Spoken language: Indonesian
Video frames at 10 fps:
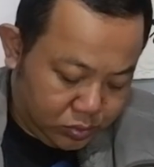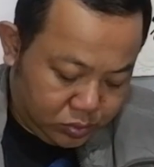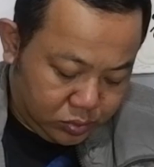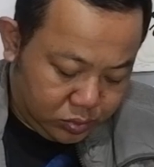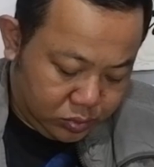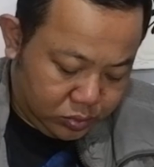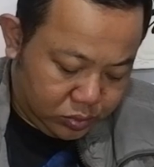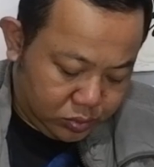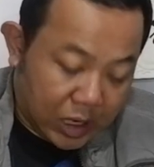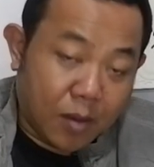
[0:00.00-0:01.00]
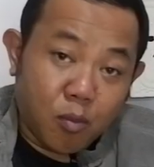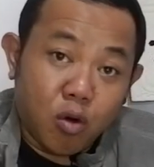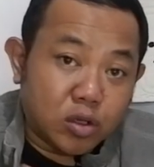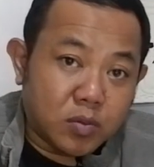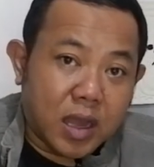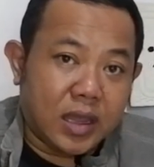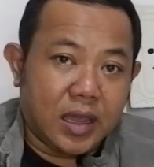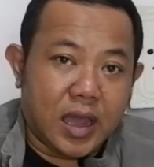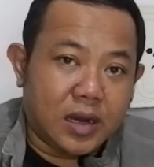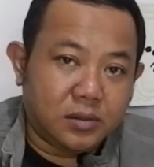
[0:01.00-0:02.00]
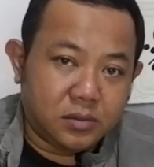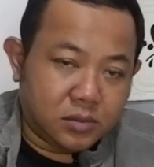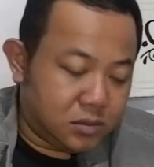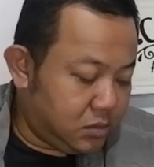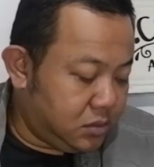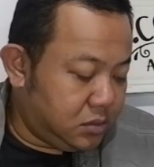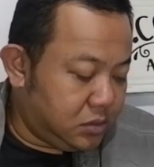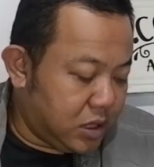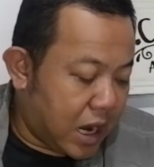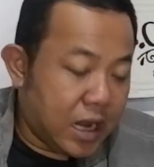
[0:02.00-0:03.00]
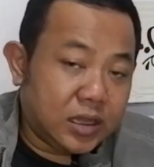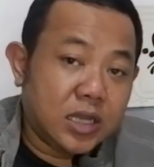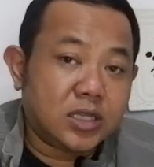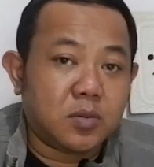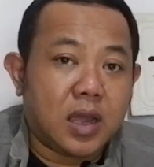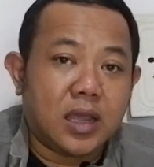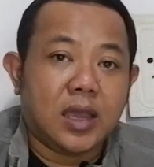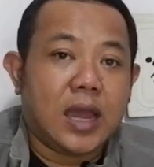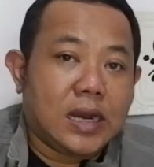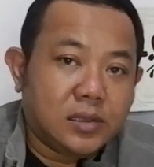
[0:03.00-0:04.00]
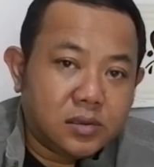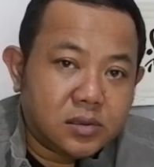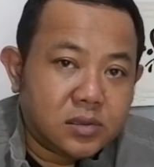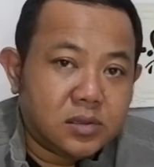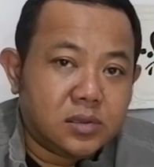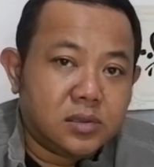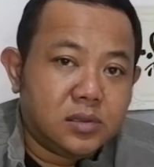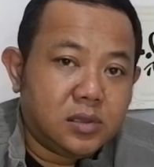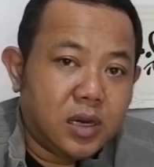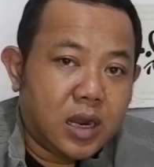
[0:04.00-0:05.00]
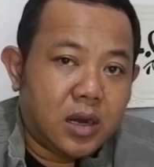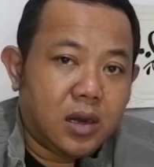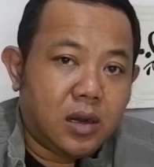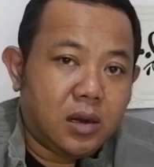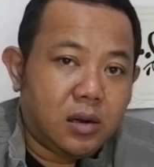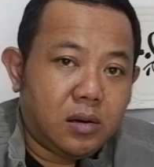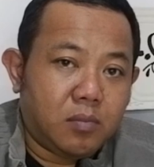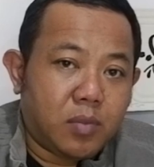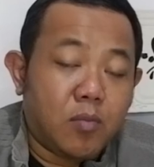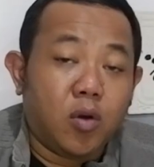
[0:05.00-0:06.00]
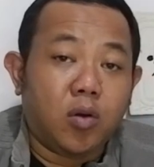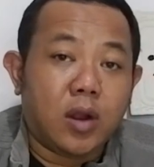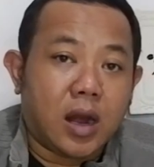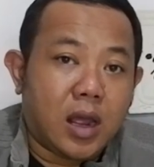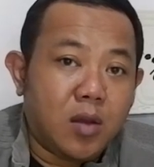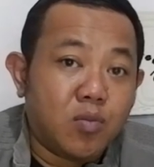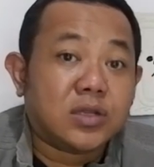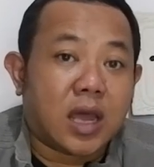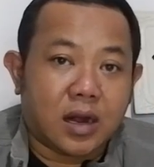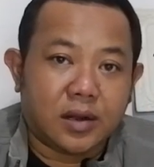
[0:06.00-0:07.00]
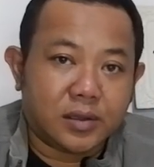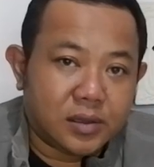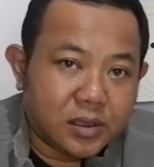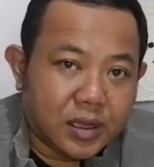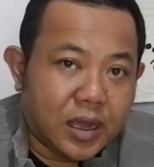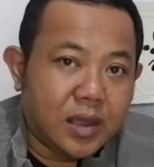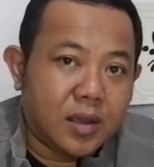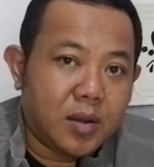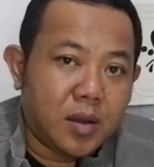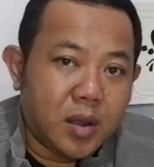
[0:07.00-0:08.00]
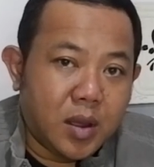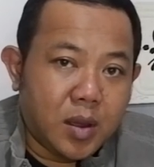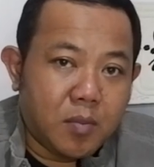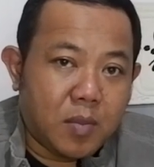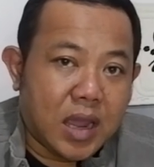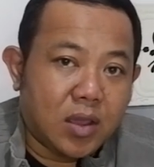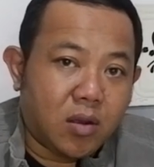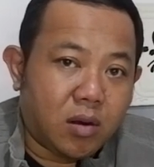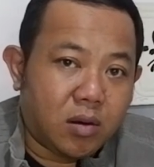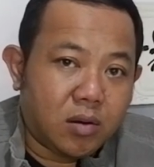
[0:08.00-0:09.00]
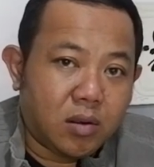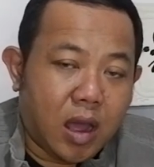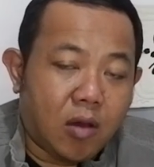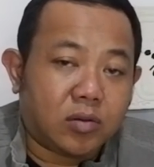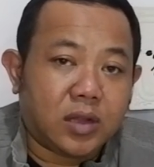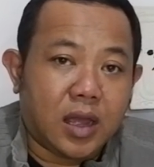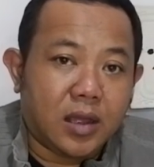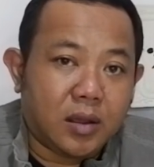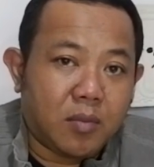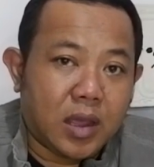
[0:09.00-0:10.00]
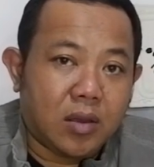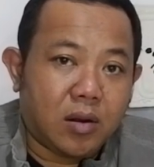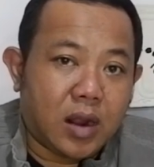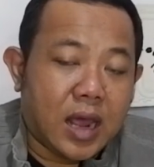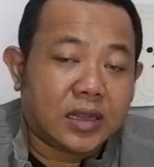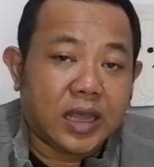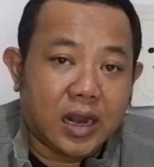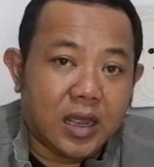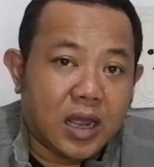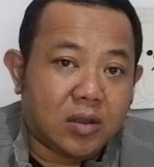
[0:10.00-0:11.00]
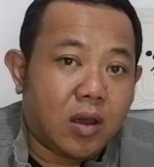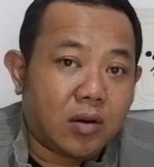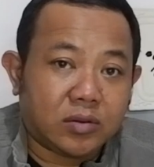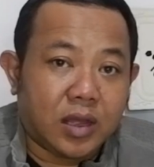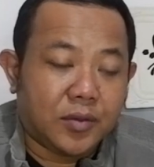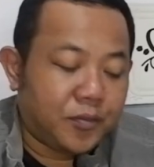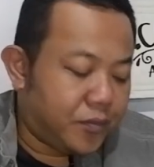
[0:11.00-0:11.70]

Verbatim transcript: hmm, lambung sebagian, hati sebagian, dan pembuluh darah besar ya, mayor aorta, mayor arteri atau aorta.